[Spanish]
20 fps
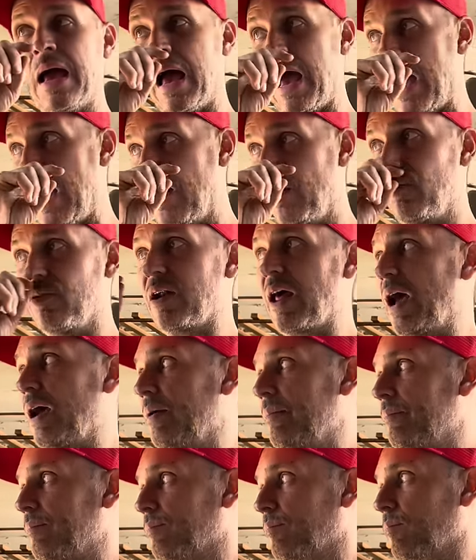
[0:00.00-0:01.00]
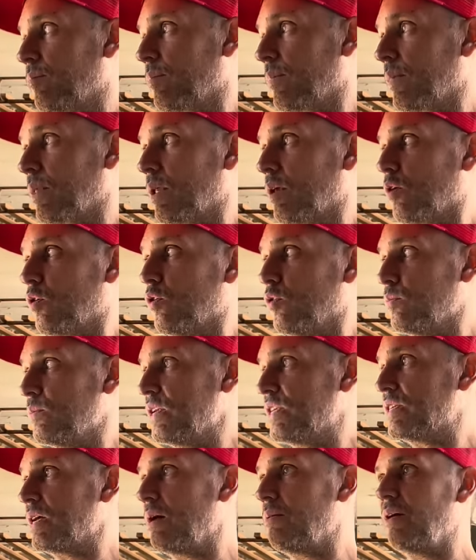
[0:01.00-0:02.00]
Ahora, con
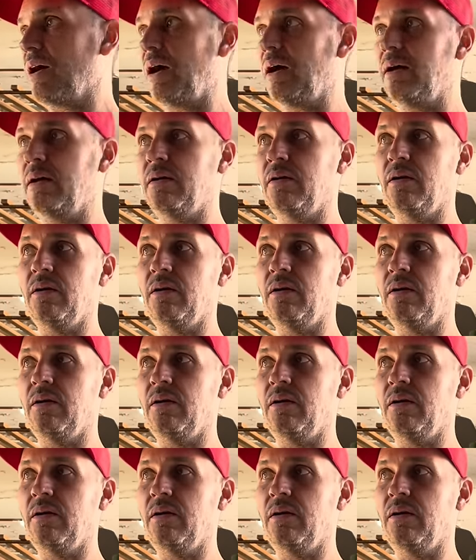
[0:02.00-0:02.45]
mi chava